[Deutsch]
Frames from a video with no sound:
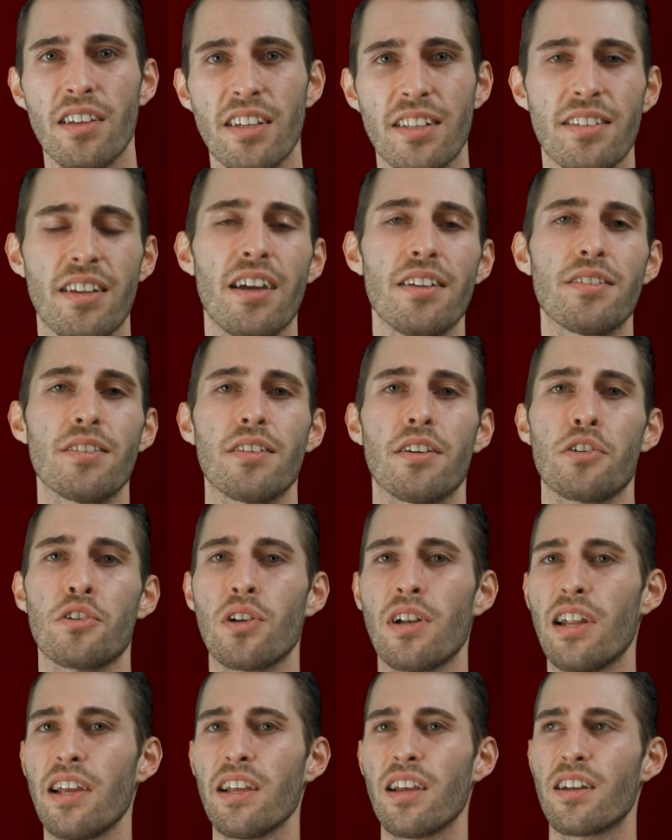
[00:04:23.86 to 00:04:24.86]
Jetzt heißt es ja
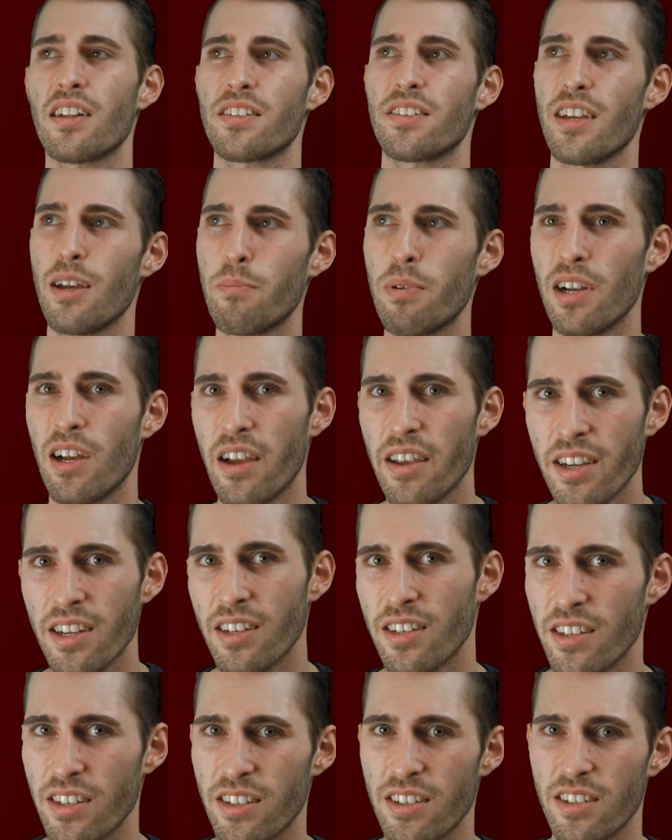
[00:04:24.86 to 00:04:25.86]
schon länger, dass Apple
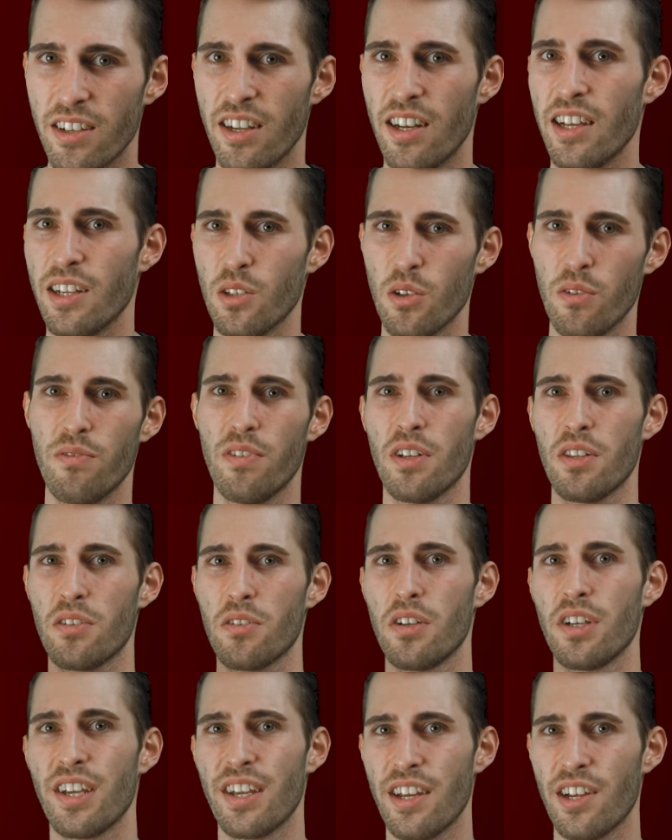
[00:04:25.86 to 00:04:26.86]
eigene
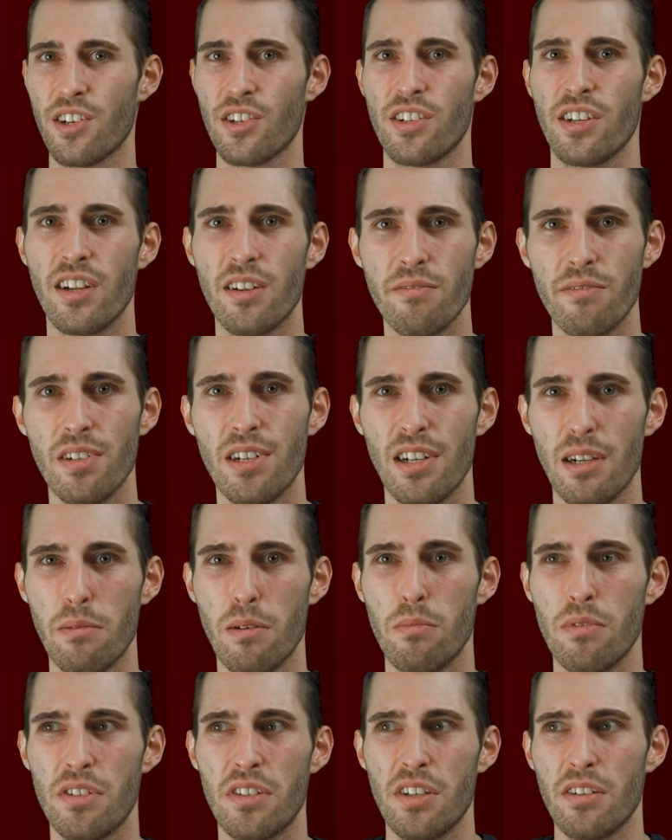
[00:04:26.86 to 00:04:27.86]
Elektrofahrzeuge herstellen will,
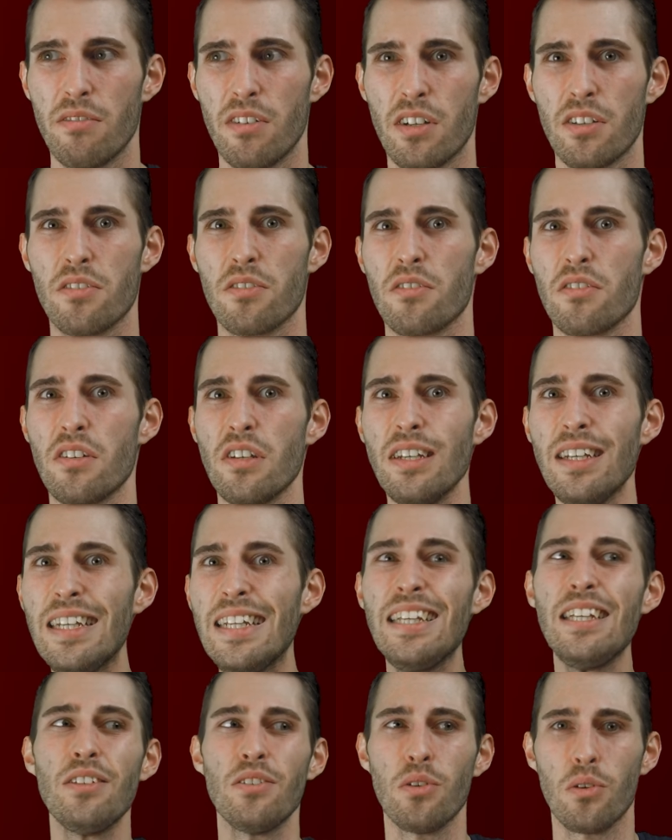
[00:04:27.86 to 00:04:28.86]
aber bisher war es noch
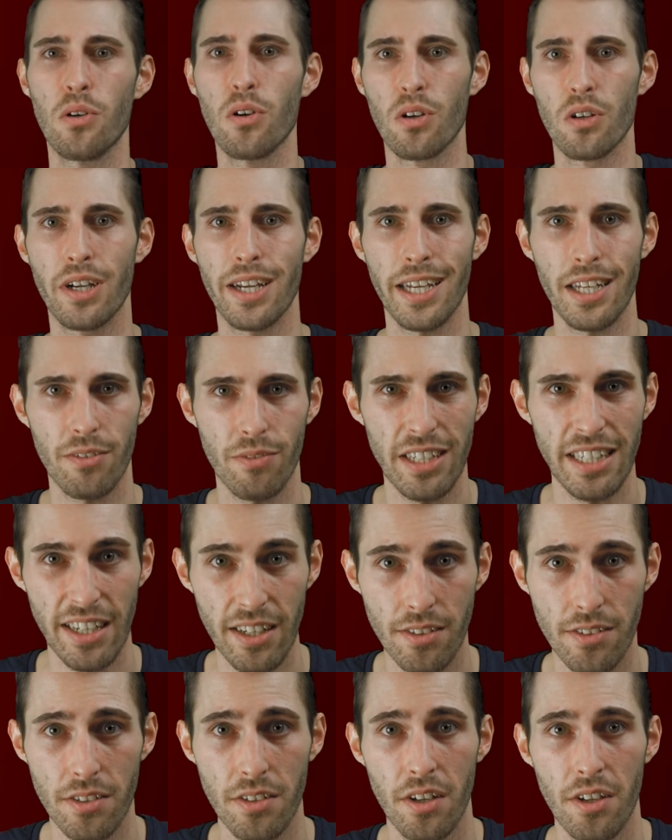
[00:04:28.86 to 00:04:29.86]
nie so konkret wie
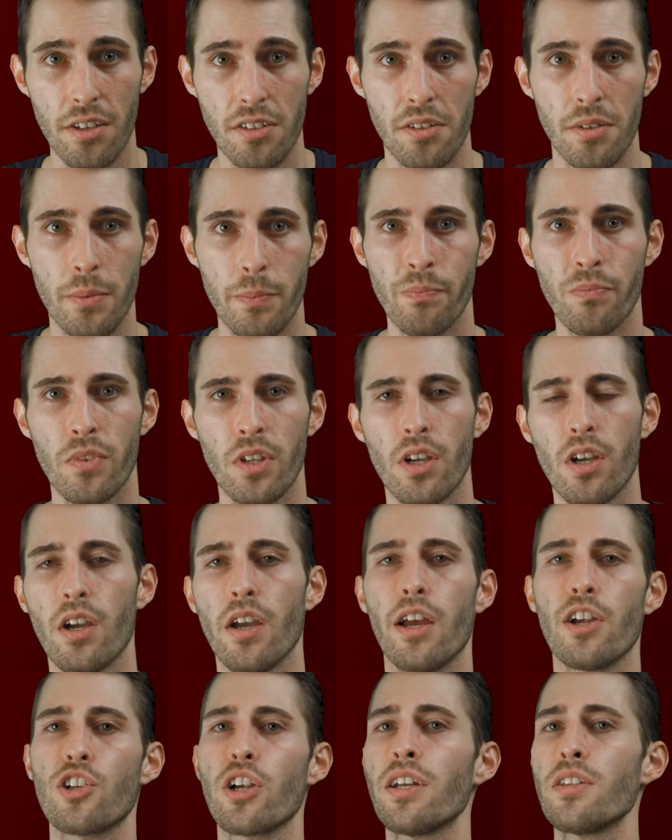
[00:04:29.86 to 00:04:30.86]
jetzt.
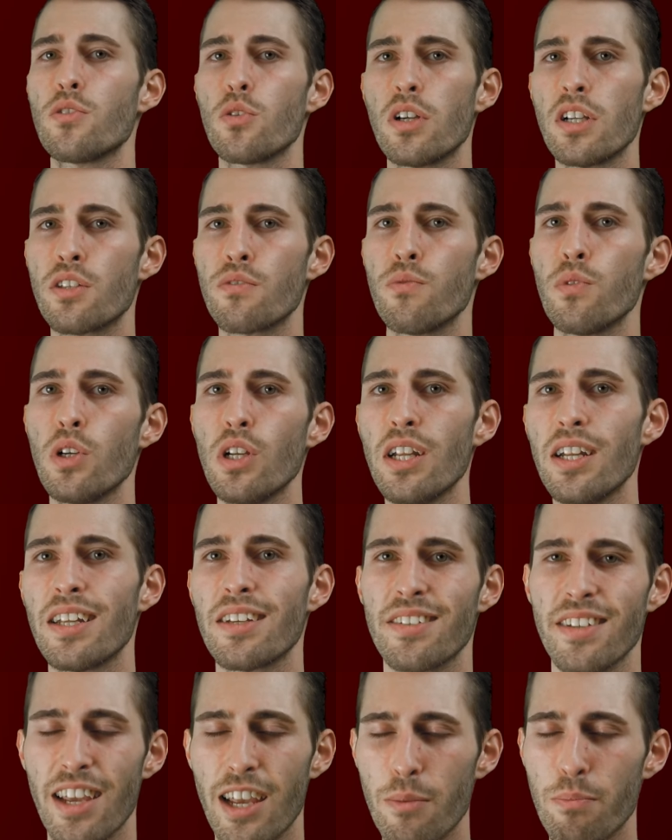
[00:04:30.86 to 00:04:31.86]
Es scheint so, als würde
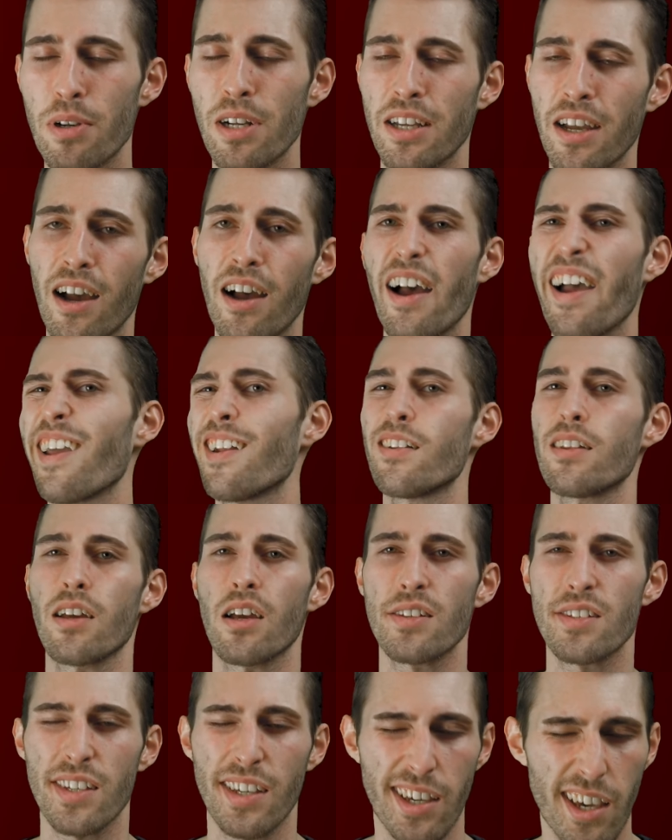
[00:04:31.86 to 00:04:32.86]
das Apple Car
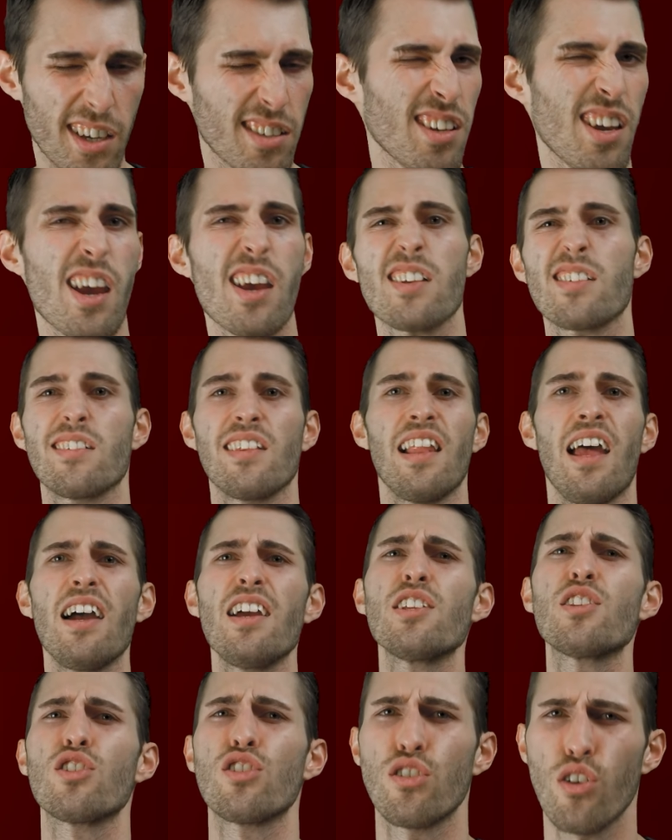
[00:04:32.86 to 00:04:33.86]
31X S
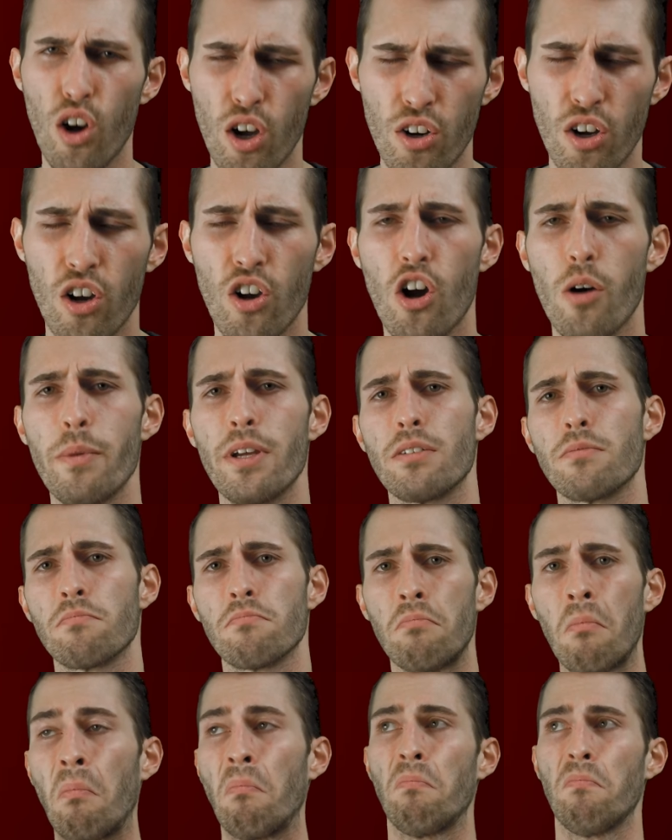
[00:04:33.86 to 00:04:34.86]
Lite doch noch kommen
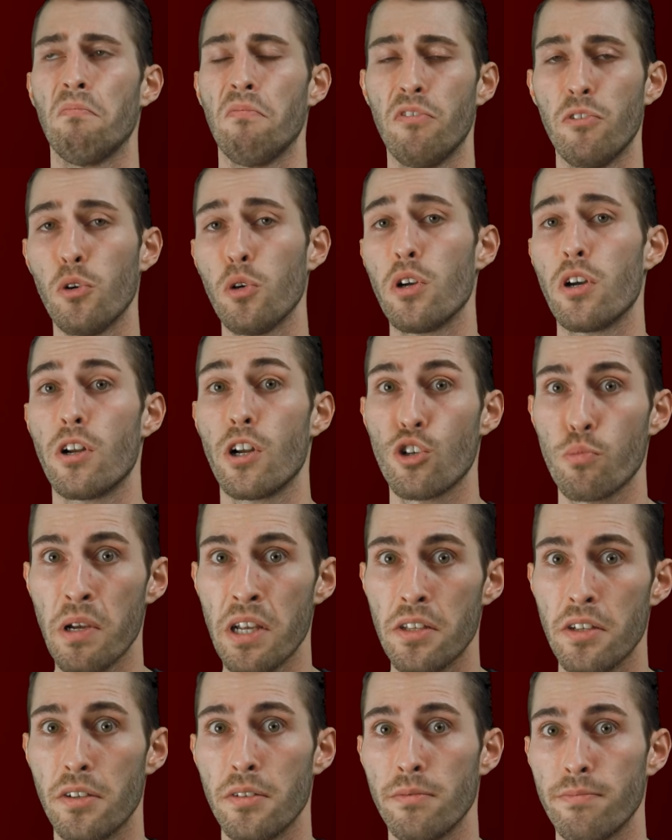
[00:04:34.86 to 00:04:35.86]
früher oder
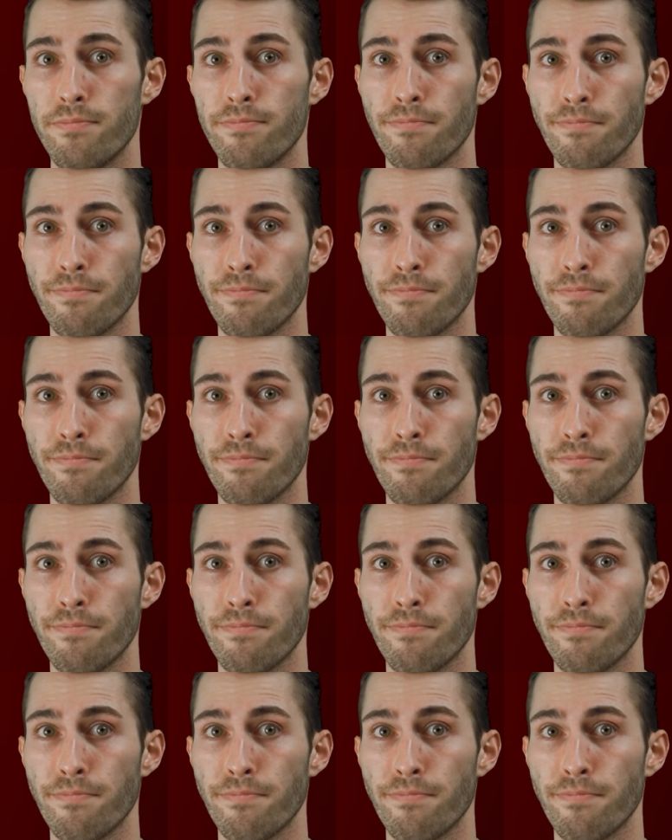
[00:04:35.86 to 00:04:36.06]
später.